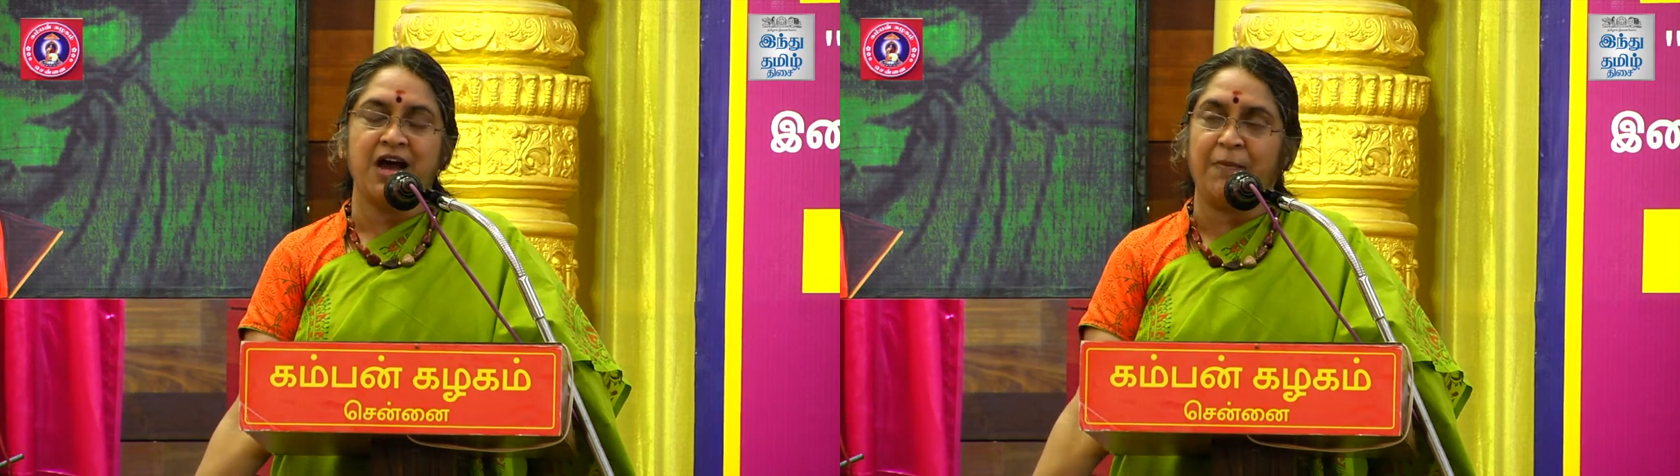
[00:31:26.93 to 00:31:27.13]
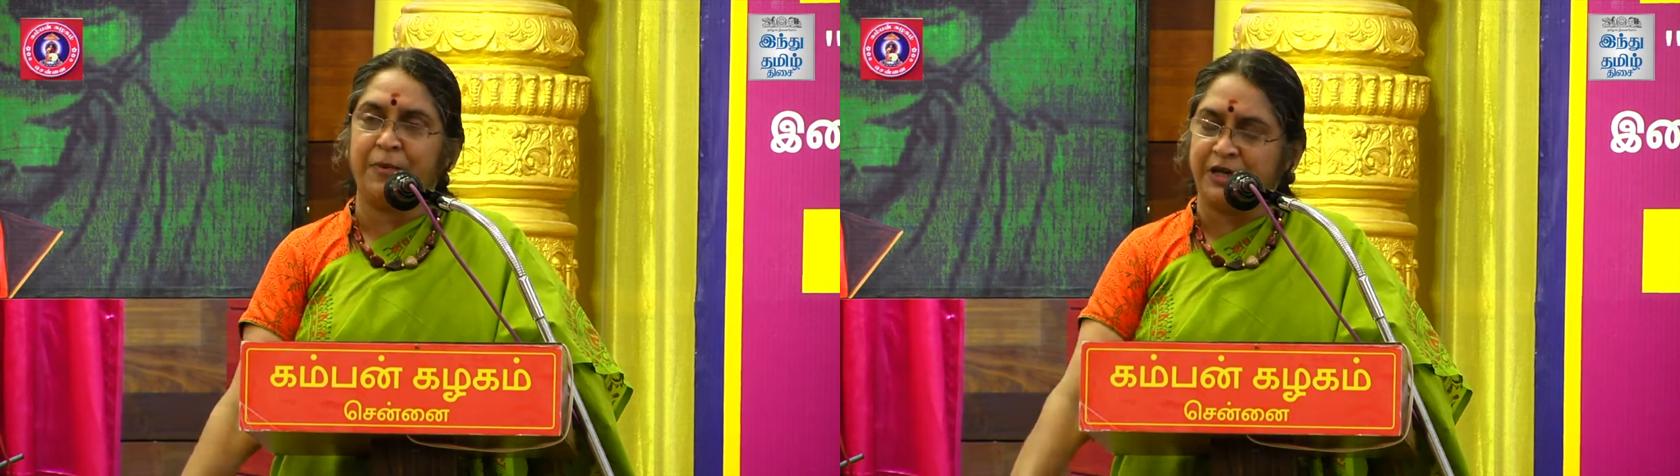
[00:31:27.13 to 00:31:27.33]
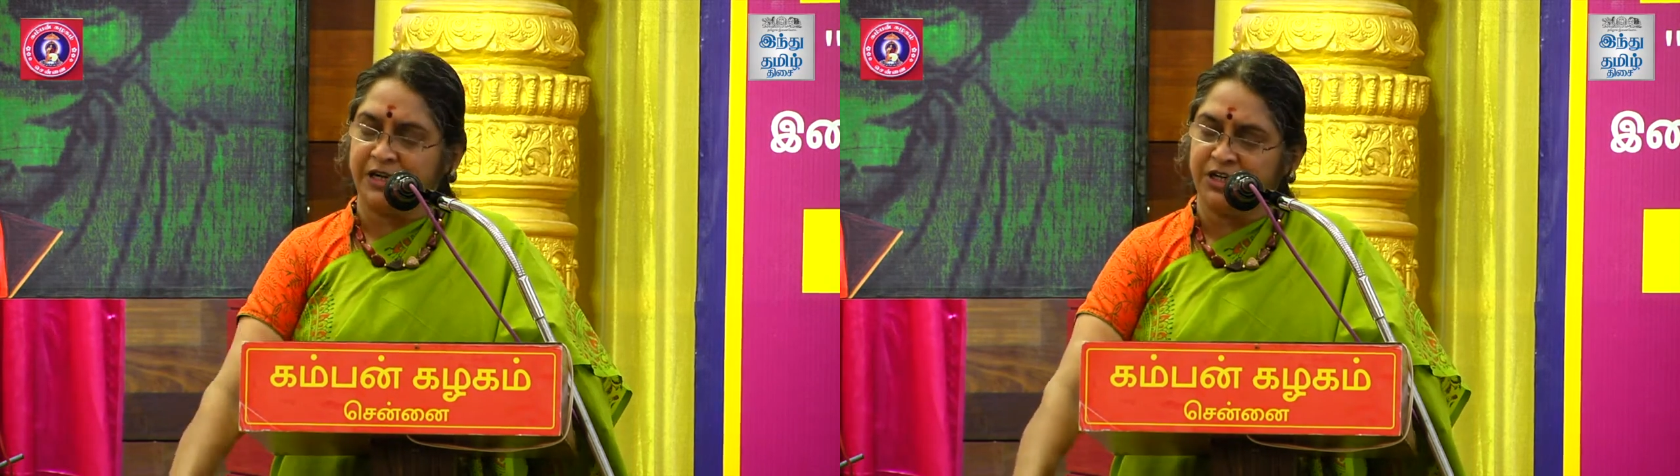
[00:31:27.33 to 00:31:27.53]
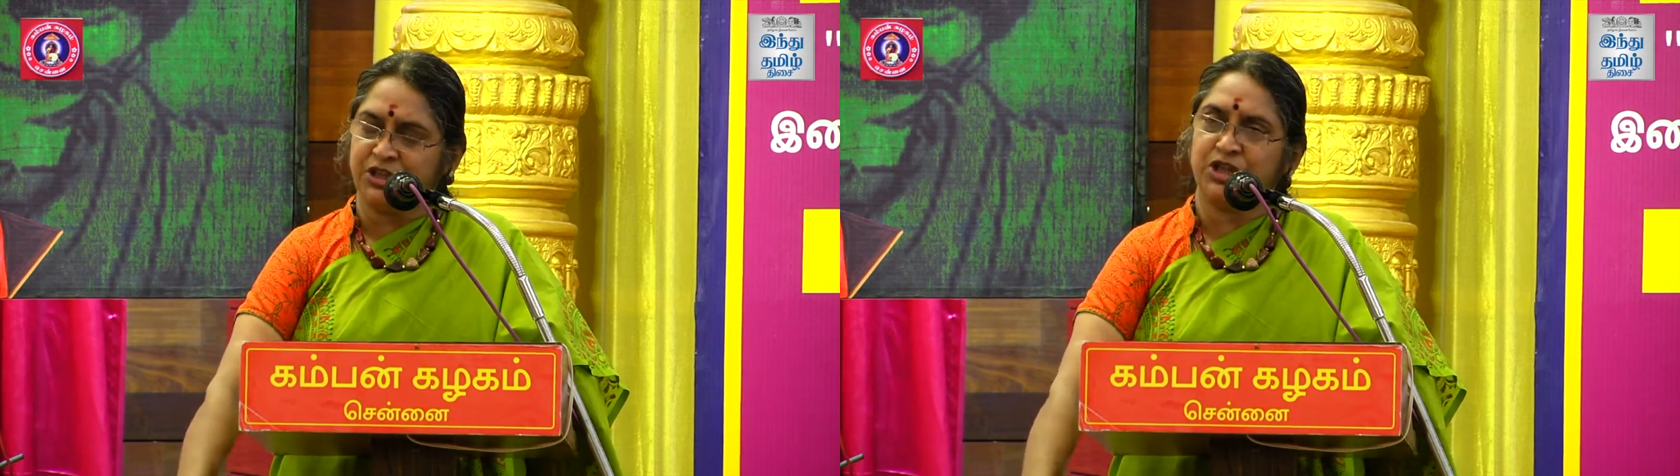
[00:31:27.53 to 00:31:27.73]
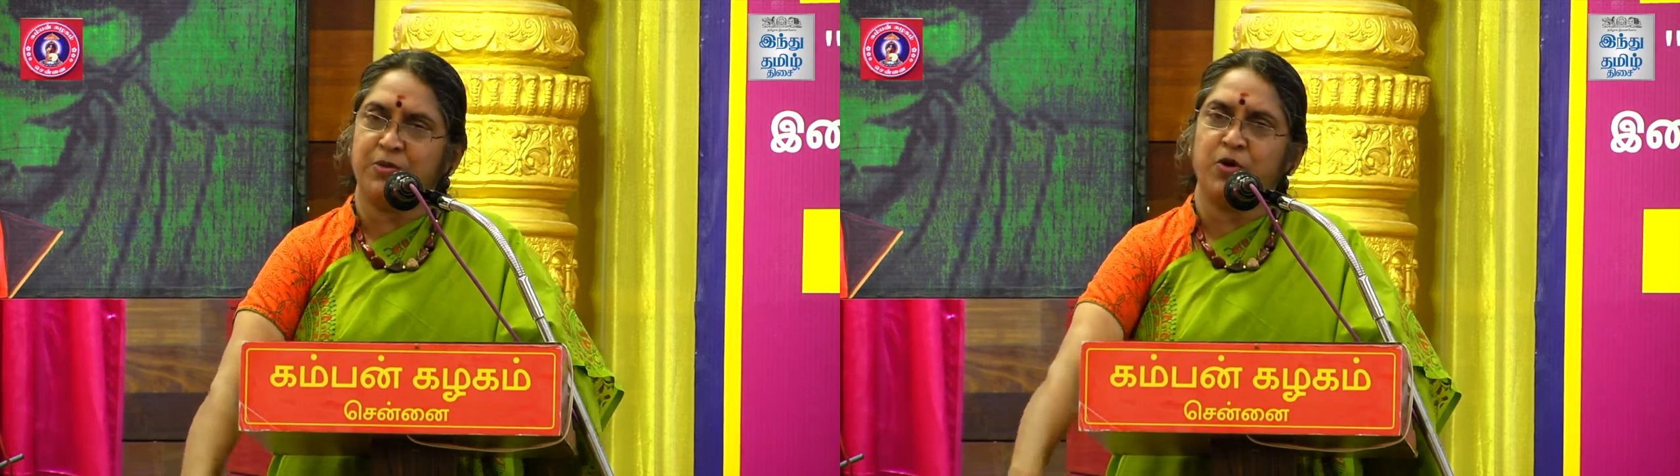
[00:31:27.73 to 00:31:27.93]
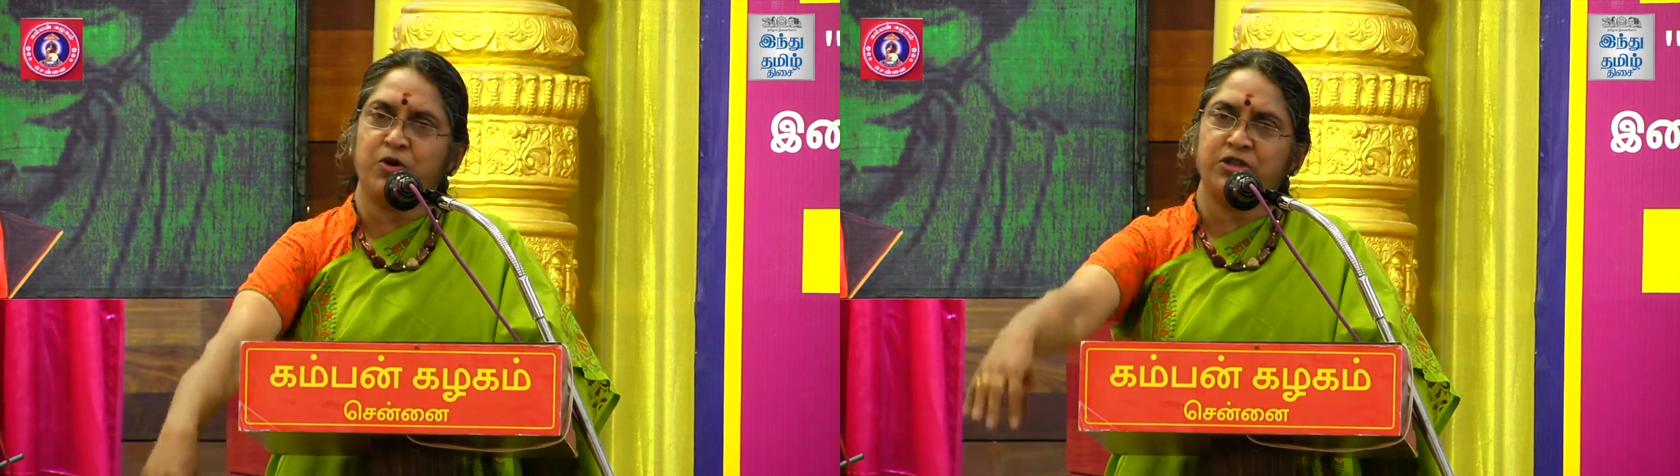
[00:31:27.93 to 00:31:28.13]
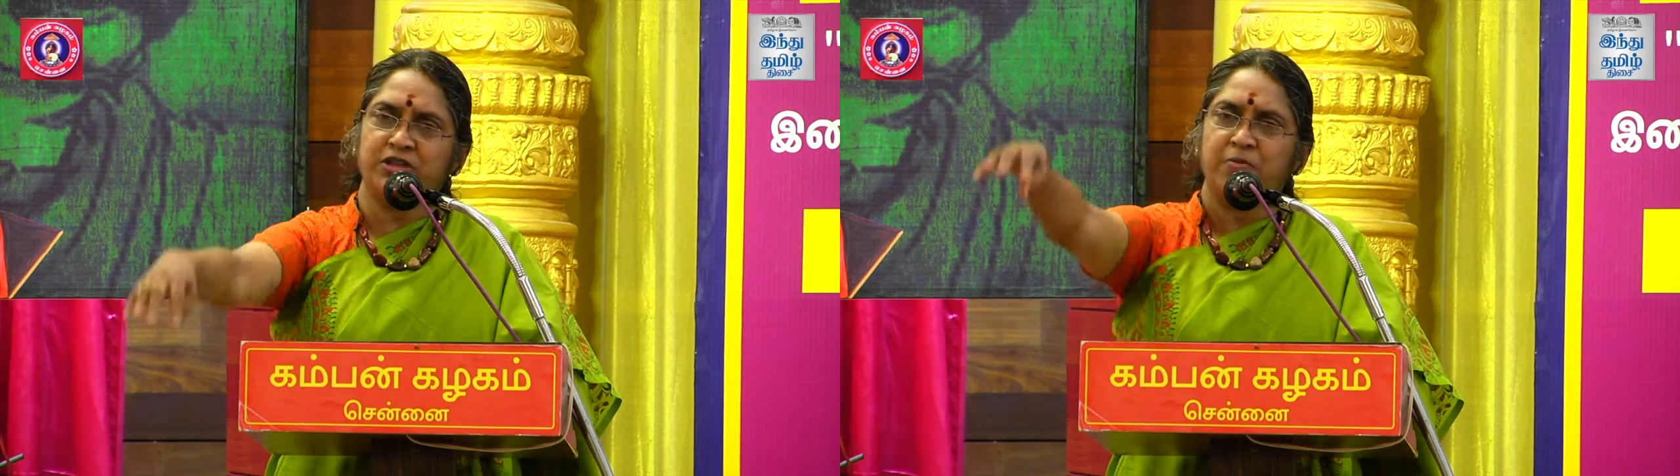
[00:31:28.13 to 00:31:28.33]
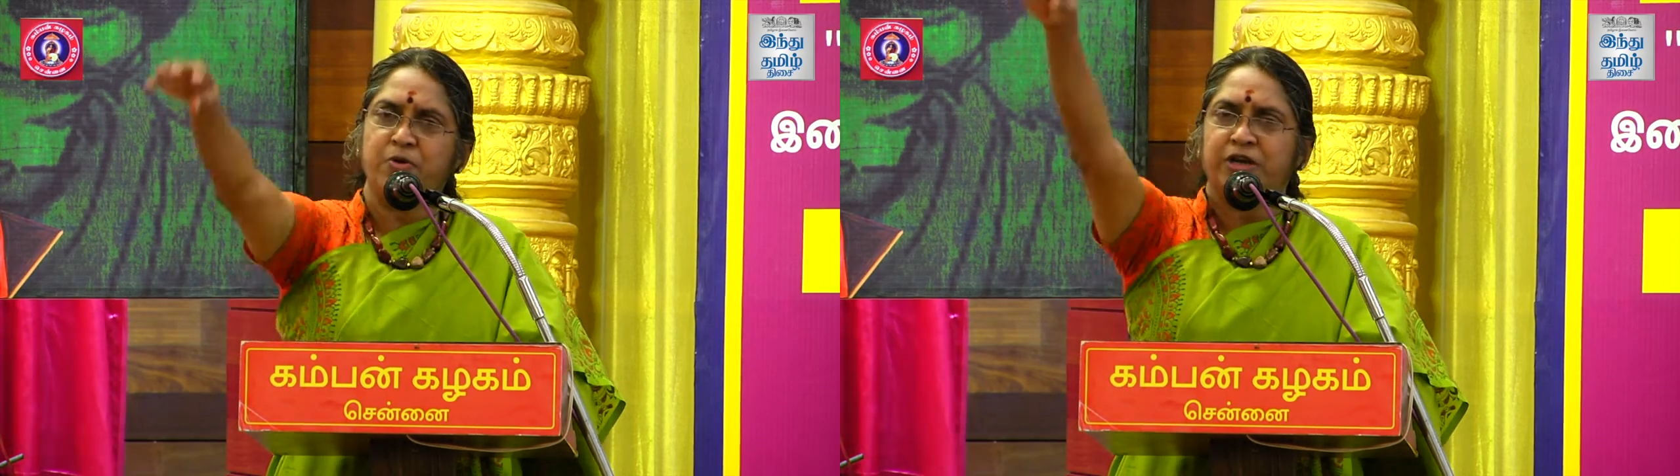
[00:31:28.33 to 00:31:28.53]
அப்படி இழுத்தபோது
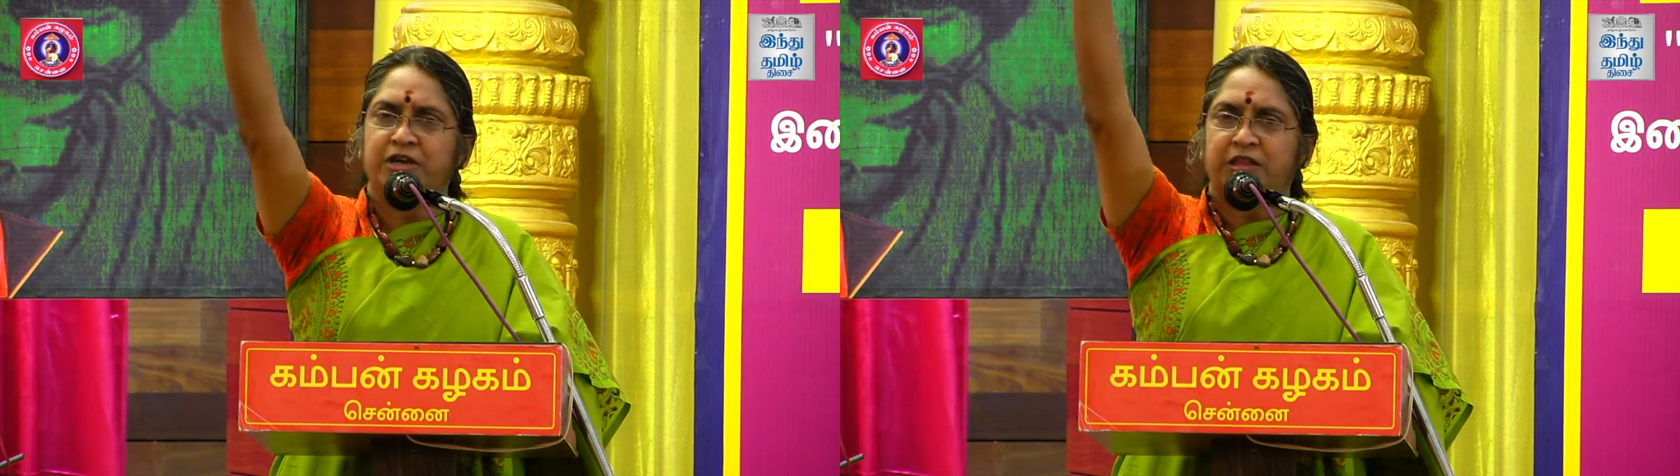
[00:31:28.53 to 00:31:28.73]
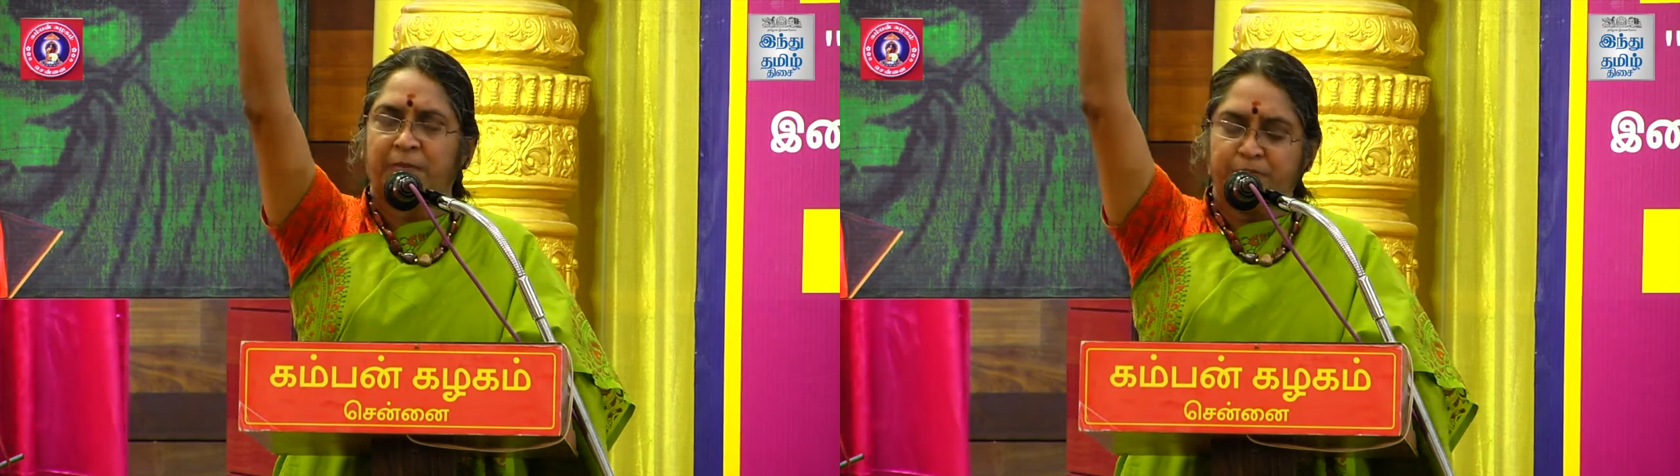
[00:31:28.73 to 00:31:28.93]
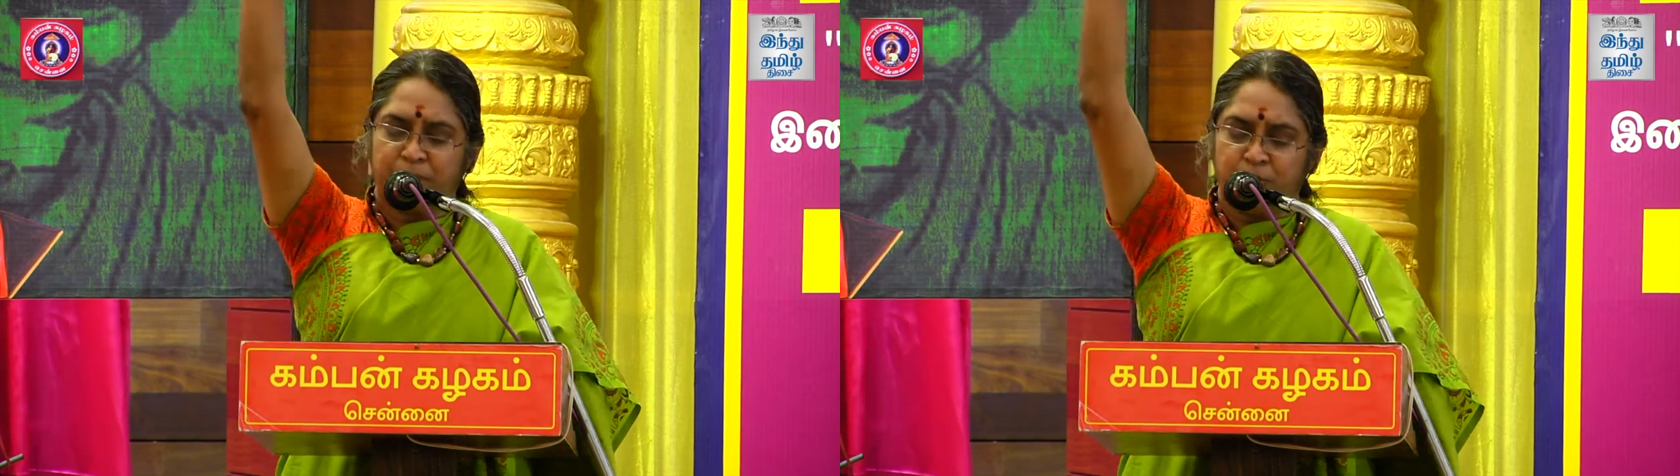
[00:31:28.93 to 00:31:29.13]
தம்முடைய தம்